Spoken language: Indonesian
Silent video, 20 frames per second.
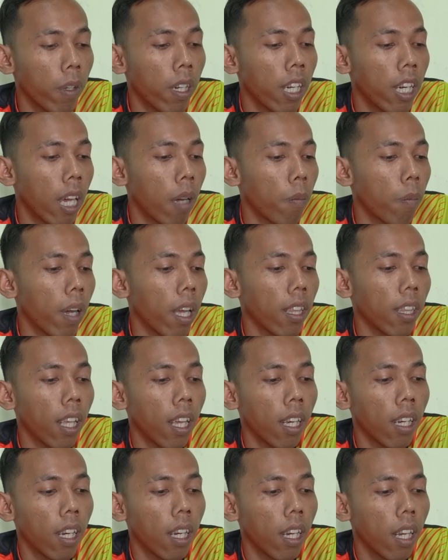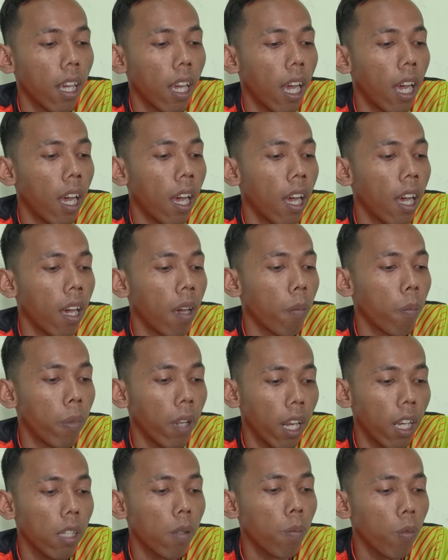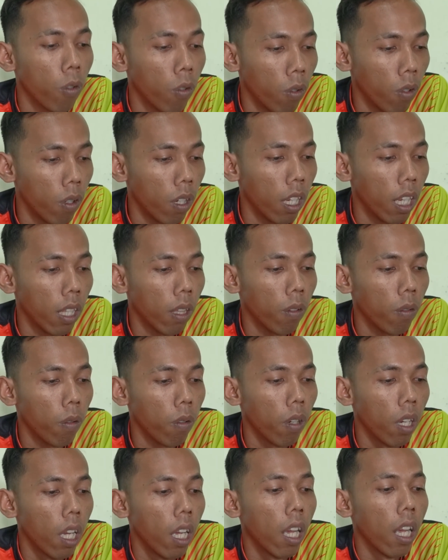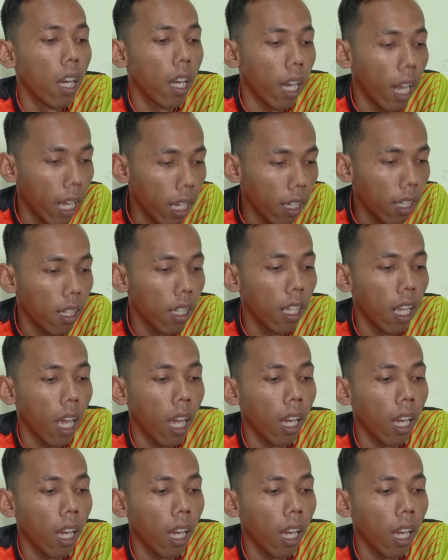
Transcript: pendapatan uh, Benz pun itu naik di